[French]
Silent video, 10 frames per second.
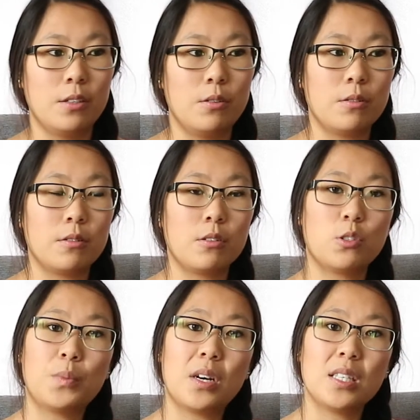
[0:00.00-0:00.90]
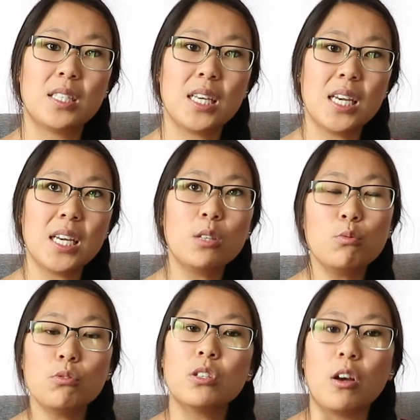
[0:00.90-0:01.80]
Donc, je passais
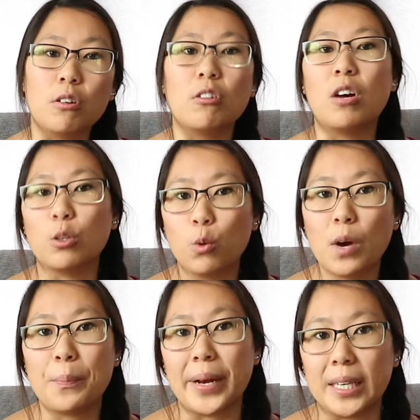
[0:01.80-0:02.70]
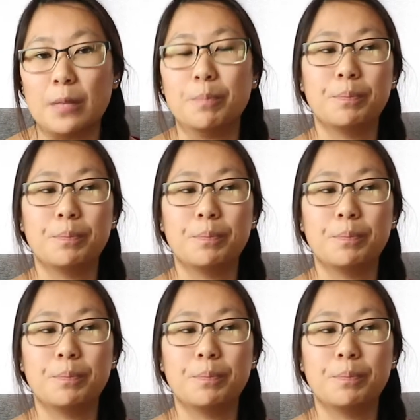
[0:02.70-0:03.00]
12 heures en gros à Paris.